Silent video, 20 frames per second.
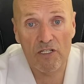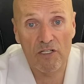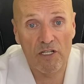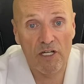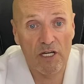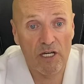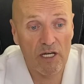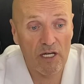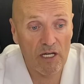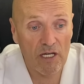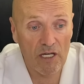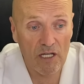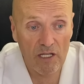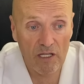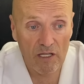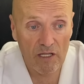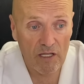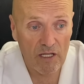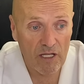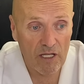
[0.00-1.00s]

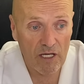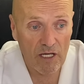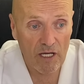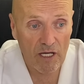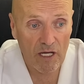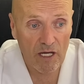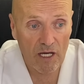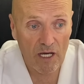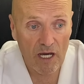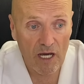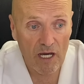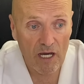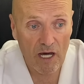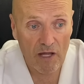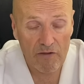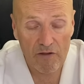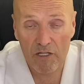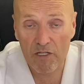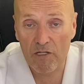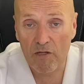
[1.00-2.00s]
de,
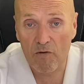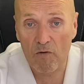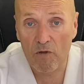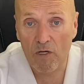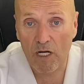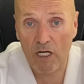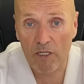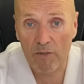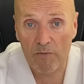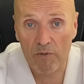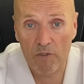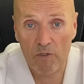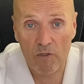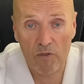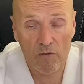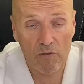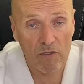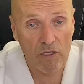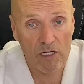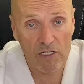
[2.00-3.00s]
aceite de
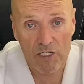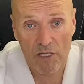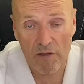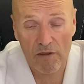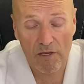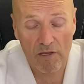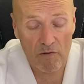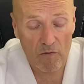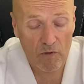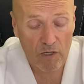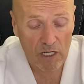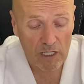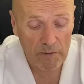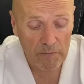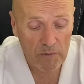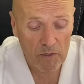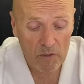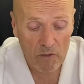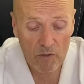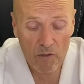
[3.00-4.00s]
eucalipto, de esencia de
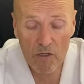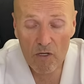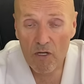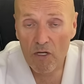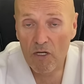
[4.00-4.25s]
eucalipto